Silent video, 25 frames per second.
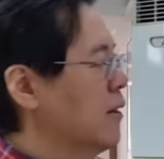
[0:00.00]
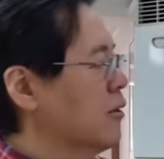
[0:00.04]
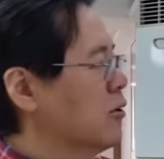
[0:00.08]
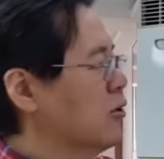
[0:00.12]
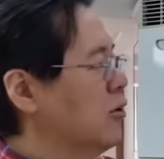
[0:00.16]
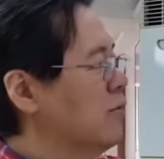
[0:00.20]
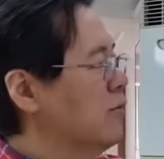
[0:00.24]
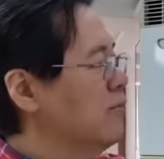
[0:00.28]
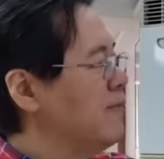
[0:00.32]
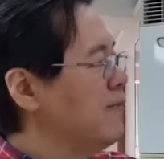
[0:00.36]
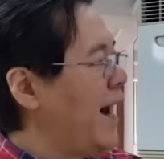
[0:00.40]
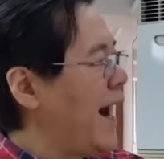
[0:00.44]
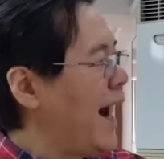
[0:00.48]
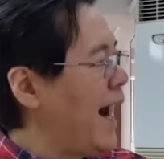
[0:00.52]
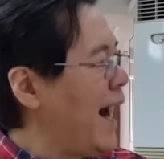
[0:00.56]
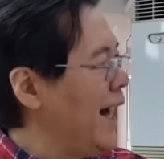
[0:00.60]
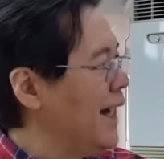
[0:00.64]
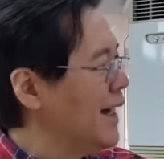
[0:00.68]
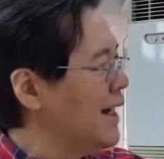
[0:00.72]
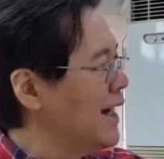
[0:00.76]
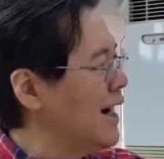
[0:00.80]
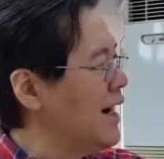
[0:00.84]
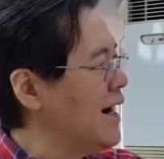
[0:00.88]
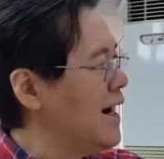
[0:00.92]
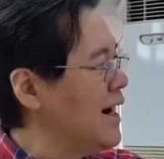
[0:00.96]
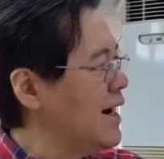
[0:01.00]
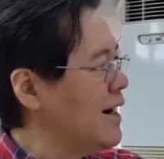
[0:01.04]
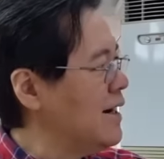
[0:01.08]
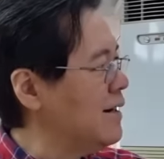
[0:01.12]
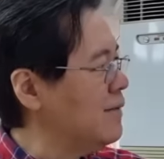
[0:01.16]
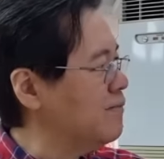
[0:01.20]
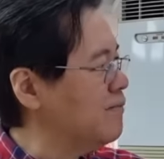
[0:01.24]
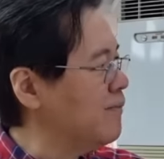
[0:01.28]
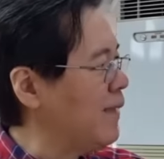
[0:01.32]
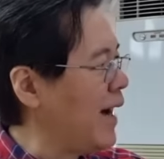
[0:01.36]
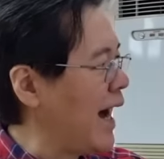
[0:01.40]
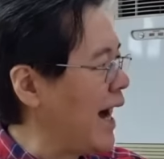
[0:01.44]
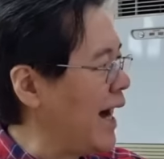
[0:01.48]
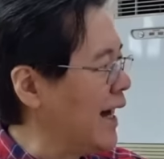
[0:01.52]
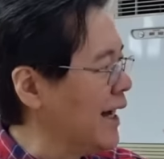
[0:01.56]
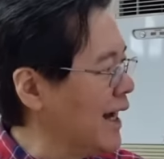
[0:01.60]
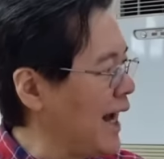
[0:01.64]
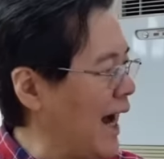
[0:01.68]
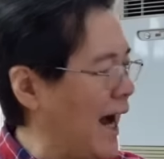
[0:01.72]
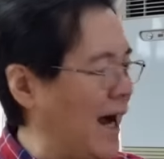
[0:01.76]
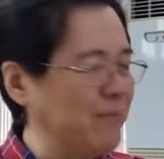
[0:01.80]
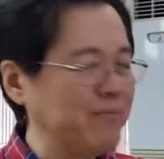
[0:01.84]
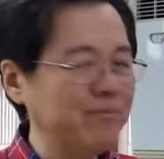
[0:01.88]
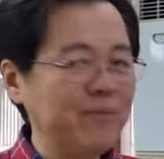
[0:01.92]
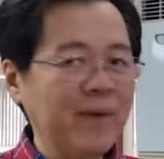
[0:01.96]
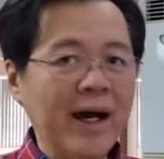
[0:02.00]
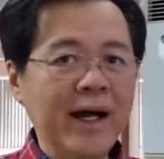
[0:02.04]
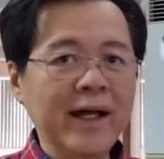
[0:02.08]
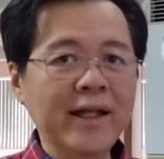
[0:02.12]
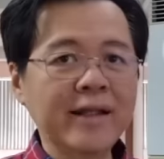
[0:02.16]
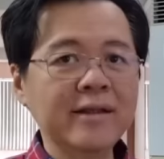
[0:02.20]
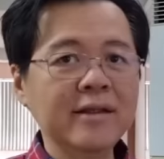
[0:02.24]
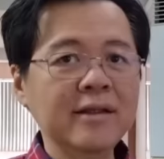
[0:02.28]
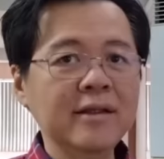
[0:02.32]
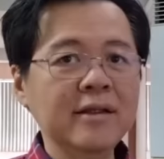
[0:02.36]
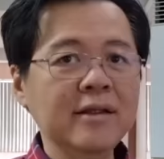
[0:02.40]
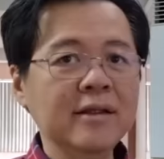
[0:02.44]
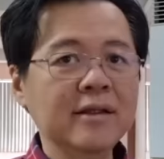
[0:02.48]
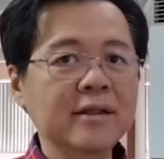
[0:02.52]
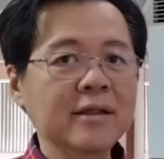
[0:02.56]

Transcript: Kung maaga, maagapan,